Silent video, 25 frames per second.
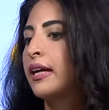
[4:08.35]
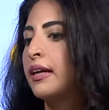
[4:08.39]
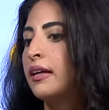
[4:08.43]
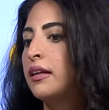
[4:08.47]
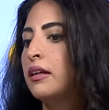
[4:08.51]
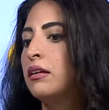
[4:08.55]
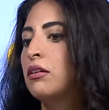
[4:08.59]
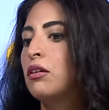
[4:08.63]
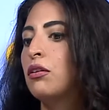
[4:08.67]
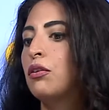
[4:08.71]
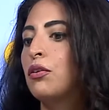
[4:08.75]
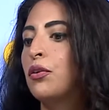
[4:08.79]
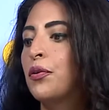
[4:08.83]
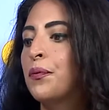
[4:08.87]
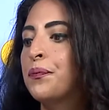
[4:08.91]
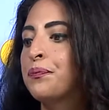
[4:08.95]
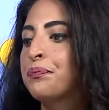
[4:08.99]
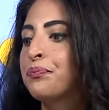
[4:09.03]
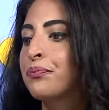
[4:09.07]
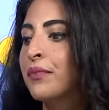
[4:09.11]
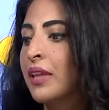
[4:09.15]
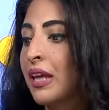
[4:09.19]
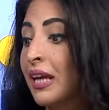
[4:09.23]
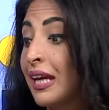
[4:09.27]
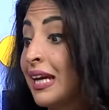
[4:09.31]
et,
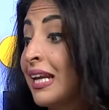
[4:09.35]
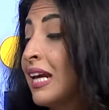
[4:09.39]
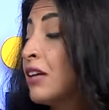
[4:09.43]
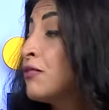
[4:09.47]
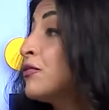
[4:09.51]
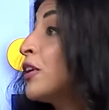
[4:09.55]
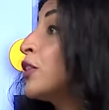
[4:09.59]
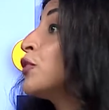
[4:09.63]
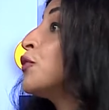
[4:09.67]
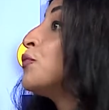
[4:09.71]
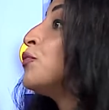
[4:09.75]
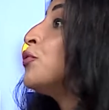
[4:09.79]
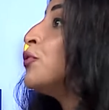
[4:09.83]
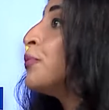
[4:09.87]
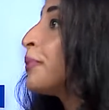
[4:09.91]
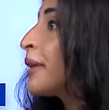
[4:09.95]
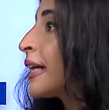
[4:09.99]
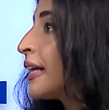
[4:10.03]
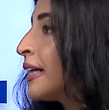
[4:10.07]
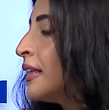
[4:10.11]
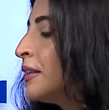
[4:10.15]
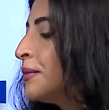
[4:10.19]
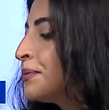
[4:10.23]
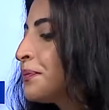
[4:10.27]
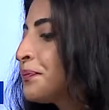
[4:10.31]
et la voir de plus
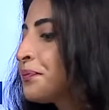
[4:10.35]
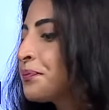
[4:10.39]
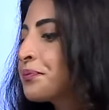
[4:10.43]
près.